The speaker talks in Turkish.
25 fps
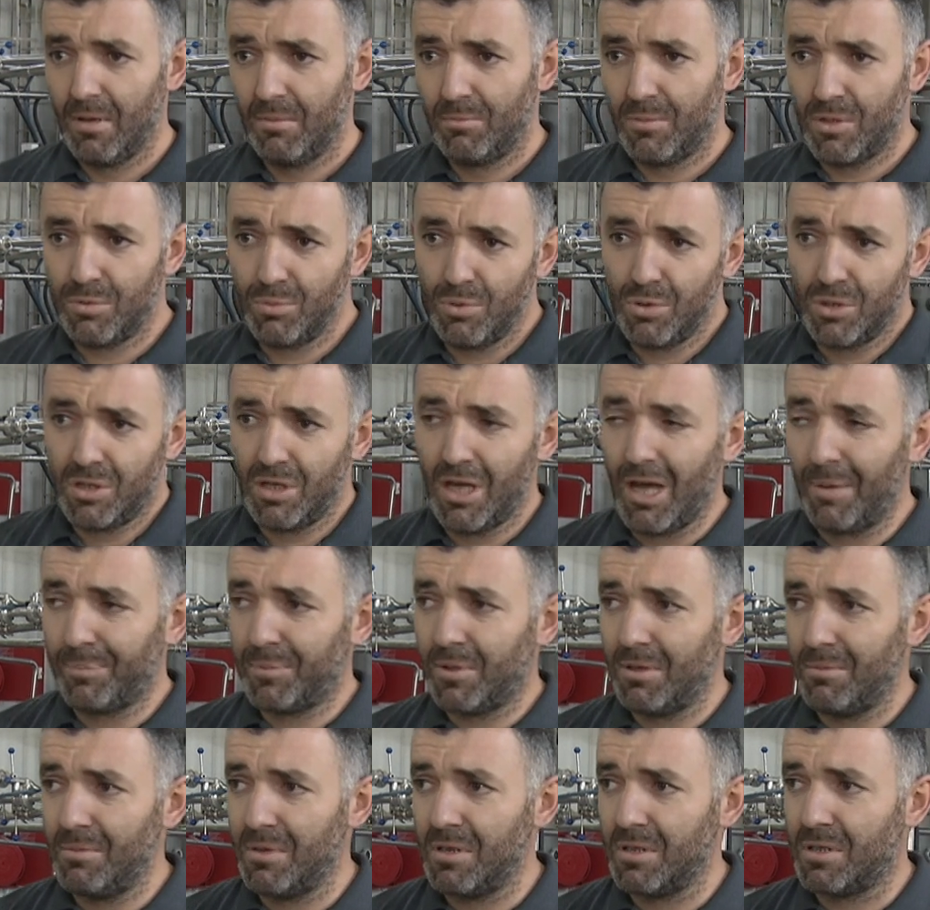Biz bu işi
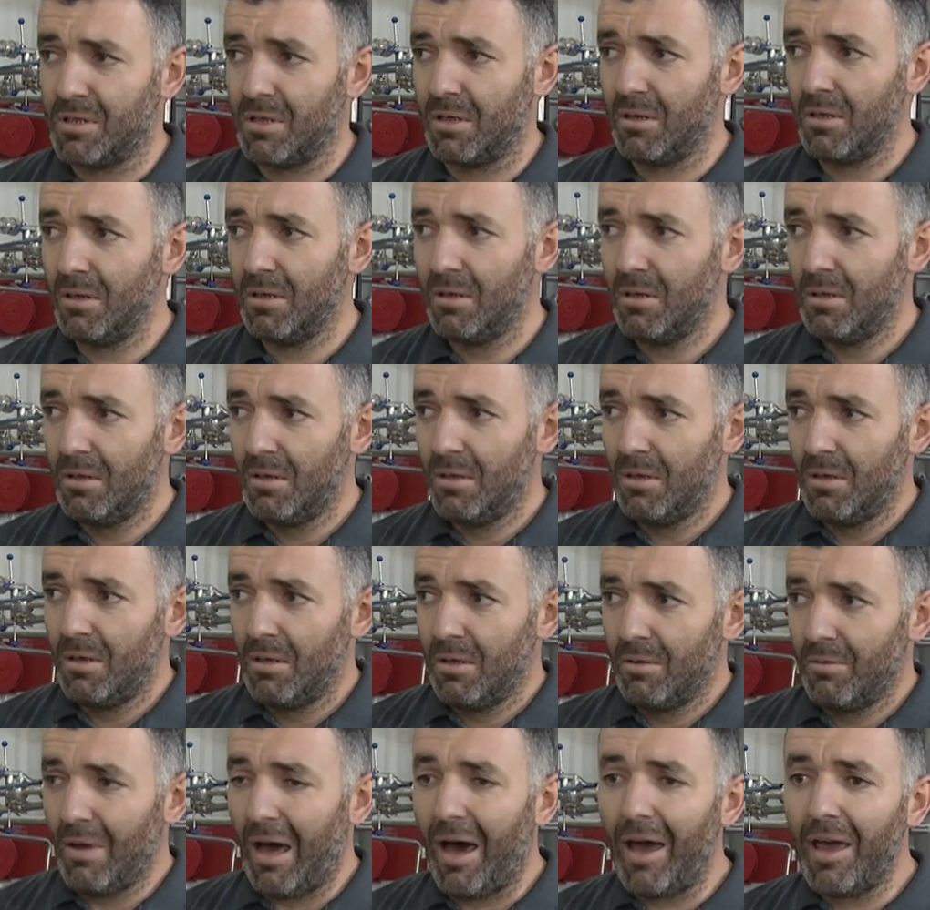yaptığımız için
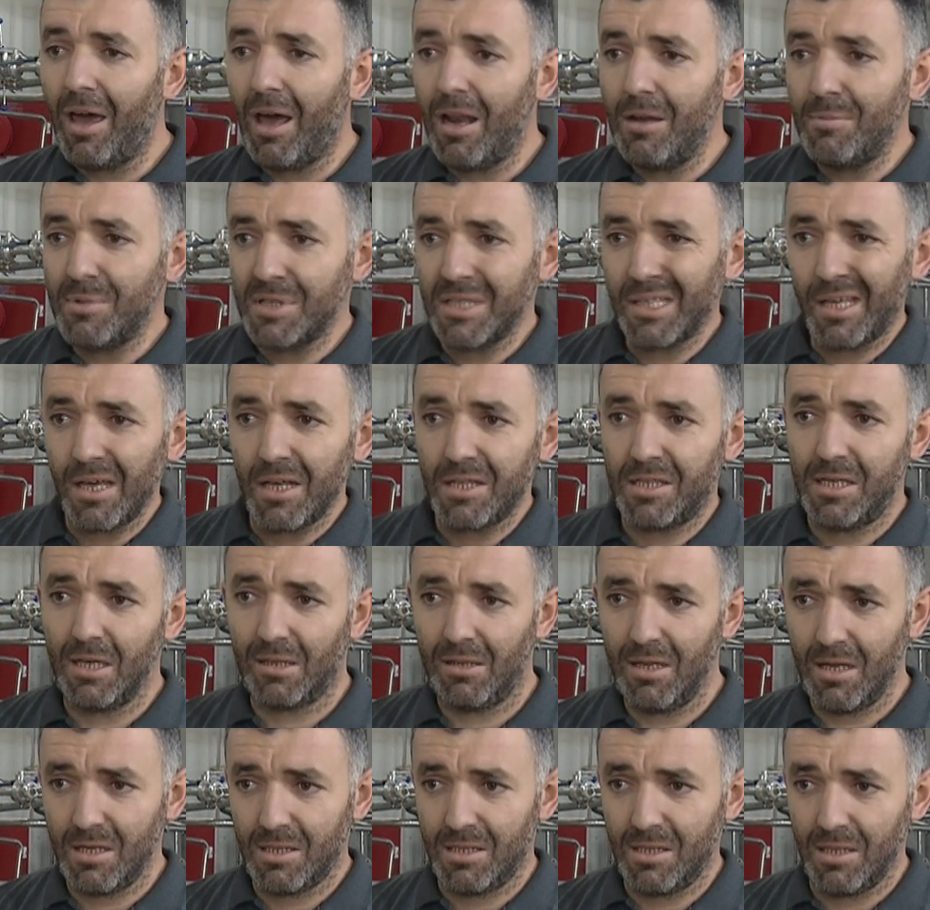ve hayalimizi
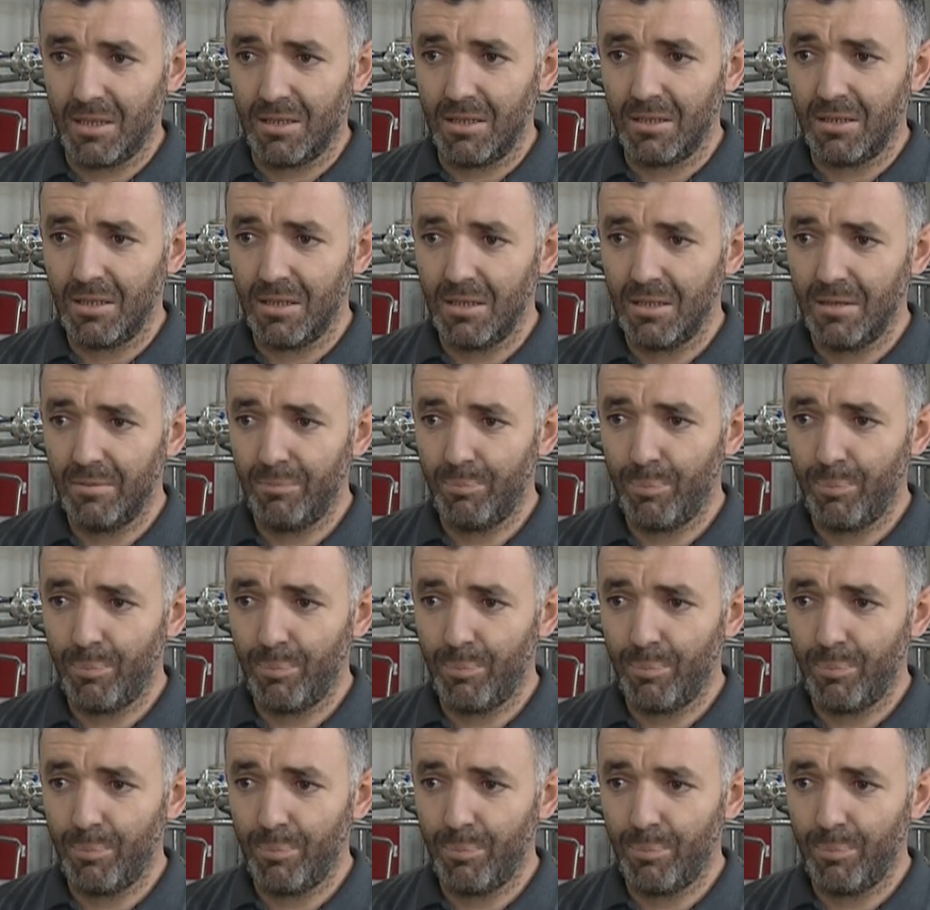gerçekleştirdik.